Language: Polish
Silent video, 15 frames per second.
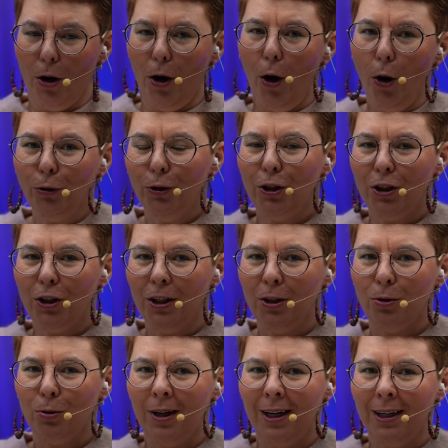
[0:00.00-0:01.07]
Od 10
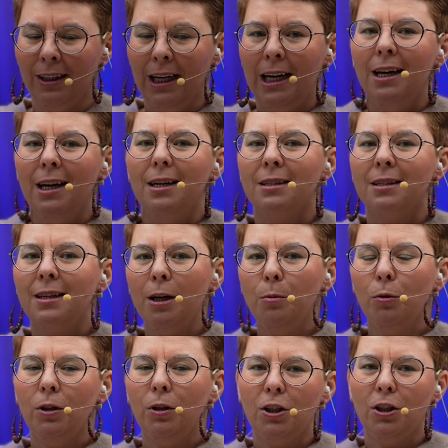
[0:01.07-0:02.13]
lat
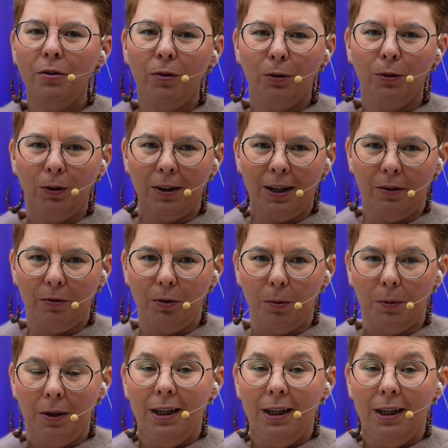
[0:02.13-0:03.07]
zajmuje się fotografią.